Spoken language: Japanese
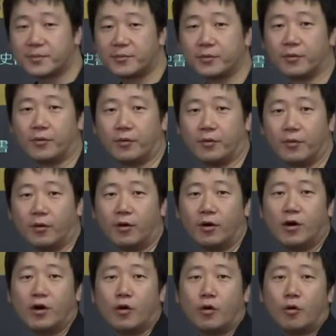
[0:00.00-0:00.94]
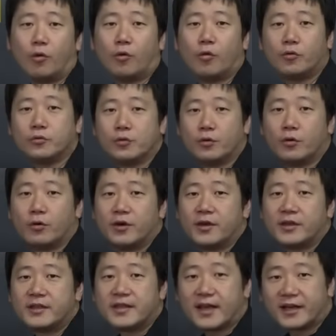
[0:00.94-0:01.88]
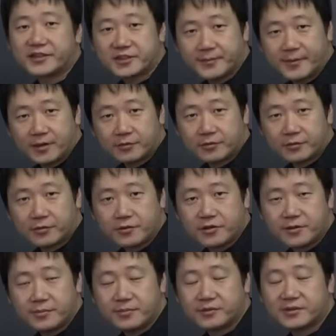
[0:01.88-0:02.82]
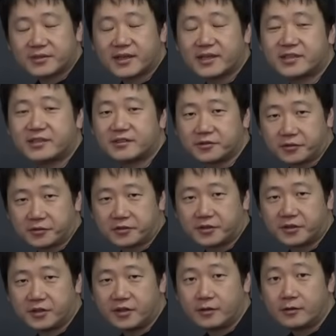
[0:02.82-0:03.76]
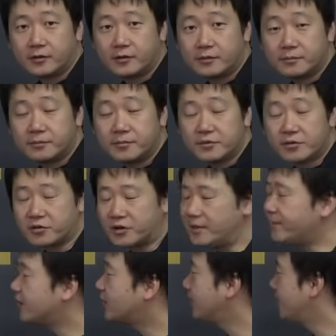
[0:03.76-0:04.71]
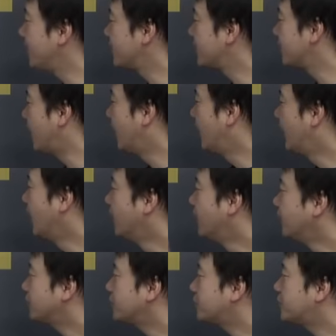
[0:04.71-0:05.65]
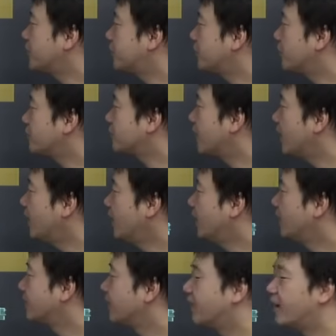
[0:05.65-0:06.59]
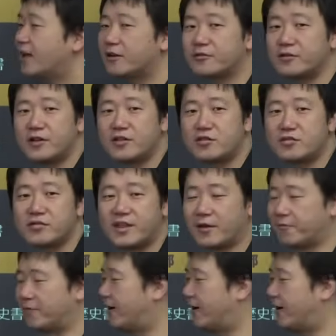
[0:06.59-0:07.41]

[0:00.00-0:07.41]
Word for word: たものを王の安丸という人物が筆録文章にまとめました。そしてその下720年